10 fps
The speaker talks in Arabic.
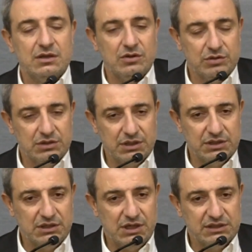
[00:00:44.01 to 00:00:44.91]

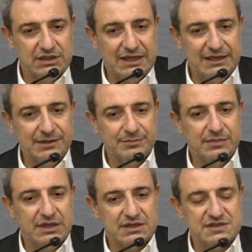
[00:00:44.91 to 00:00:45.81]
قطاعات التعليم
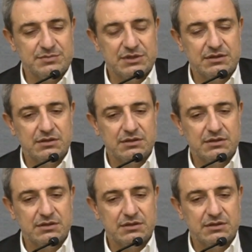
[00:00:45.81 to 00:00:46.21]
الرسمي